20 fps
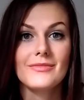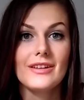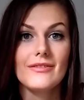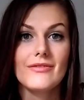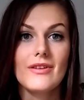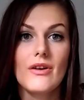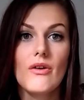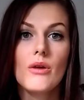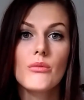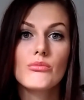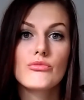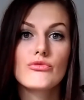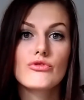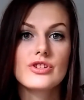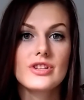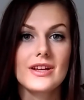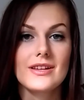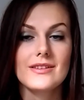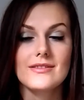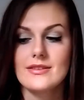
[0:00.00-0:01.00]
Dawałam mu
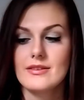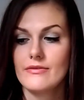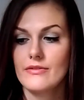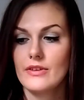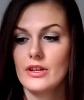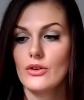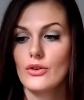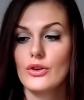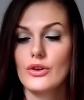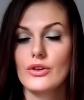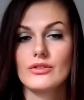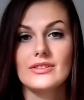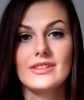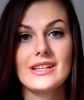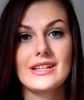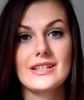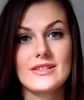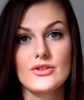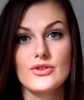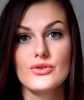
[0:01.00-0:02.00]
szansę wielokrotnie,
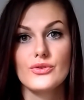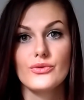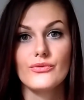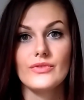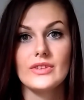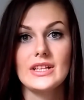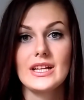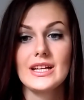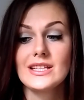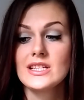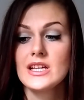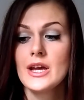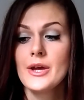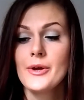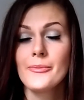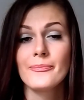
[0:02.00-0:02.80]
jak zresztą widać,